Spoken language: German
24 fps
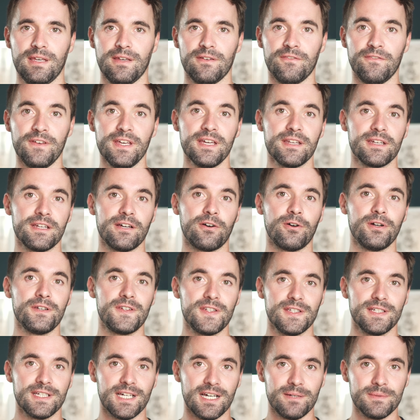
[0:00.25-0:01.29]
Wer in der
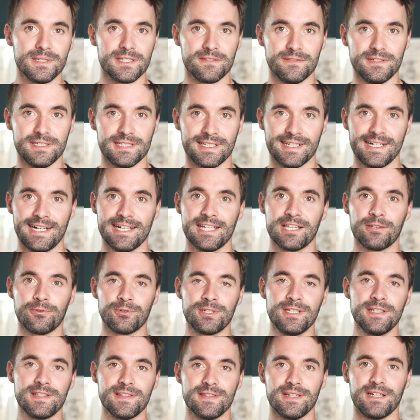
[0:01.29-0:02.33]
heutigen Arbeitswelt keine
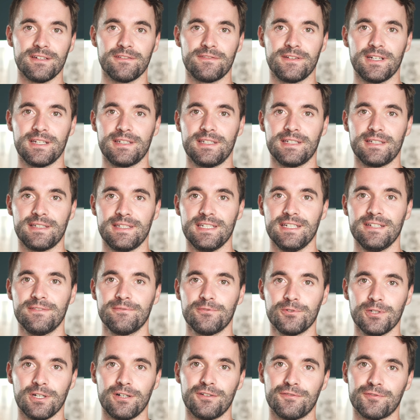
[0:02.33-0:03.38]
Notizen anfertigt, der
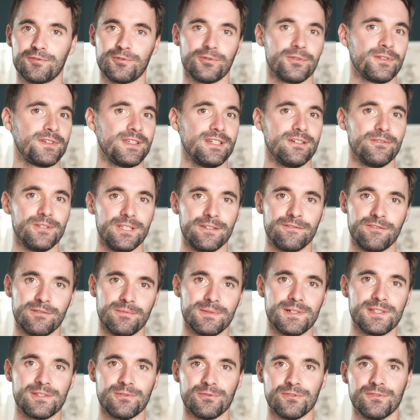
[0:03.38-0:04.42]
wird aufgrund der
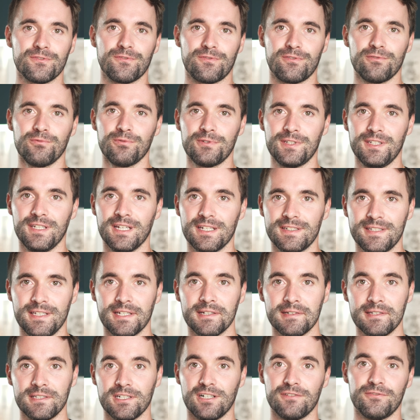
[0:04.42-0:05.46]
Informationsflut, die da
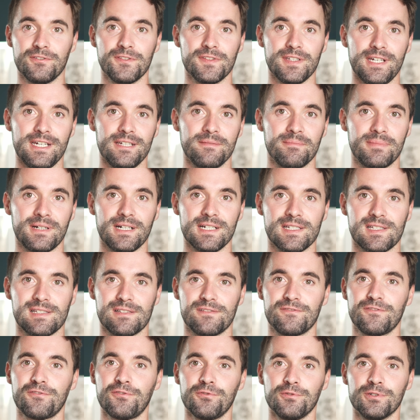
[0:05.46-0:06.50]
täglich auf uns
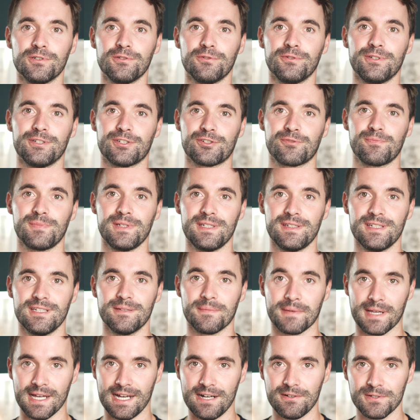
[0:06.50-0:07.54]
einprasselt, früher oder später
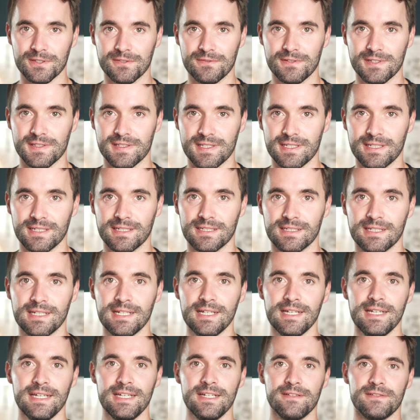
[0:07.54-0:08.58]
im Chaos versinken.
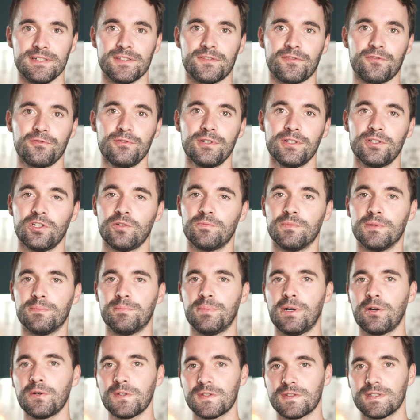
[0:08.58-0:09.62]
Was früher noch mit
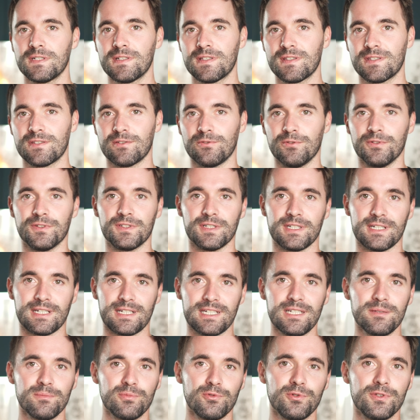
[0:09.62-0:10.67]
Post-its und
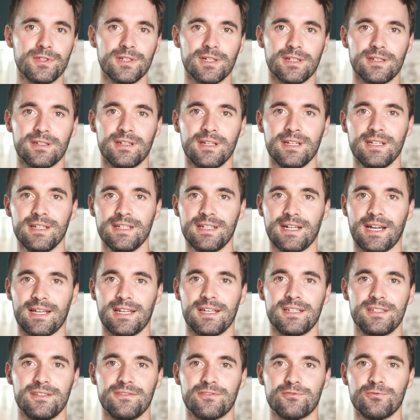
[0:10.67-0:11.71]
Ringbüchern
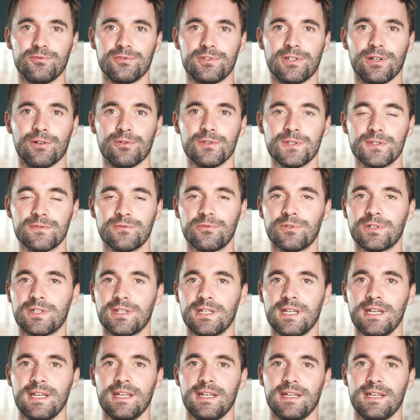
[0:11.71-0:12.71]
relativ gut gelöst wurde,